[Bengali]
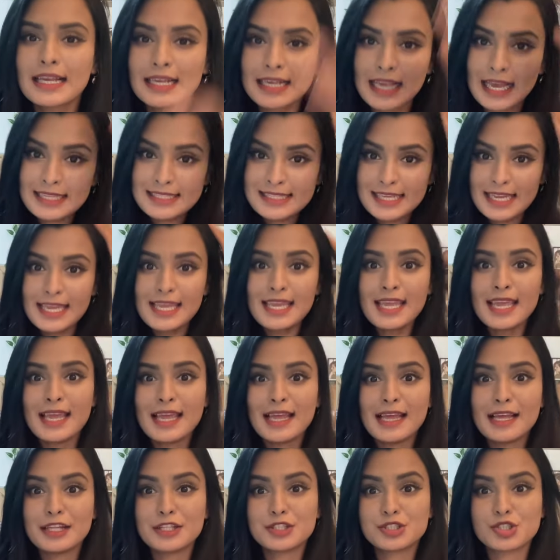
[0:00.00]
কাজেই
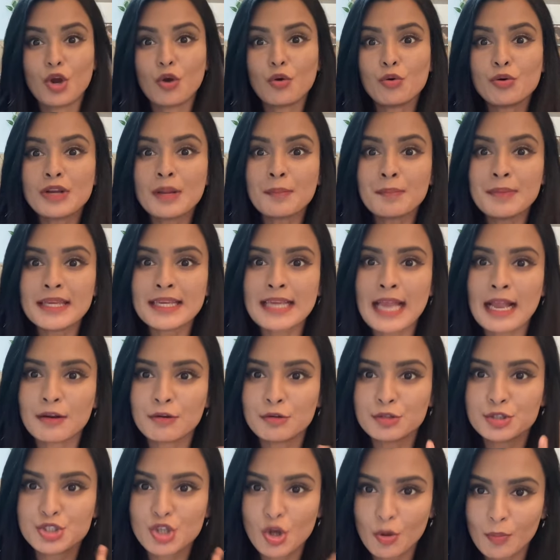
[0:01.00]
যখন আপনি
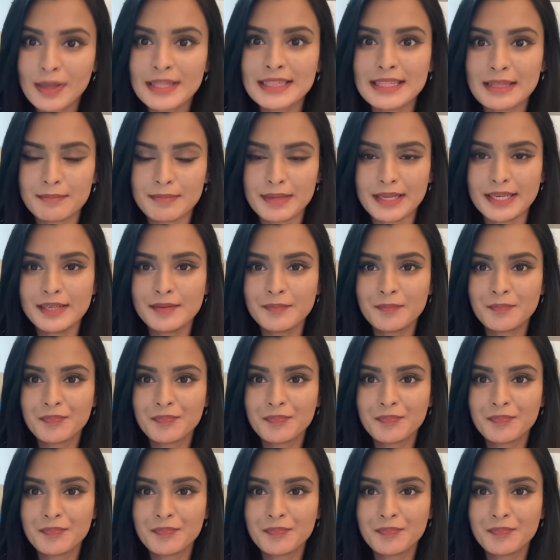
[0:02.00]
কাগজ জমা দেবেন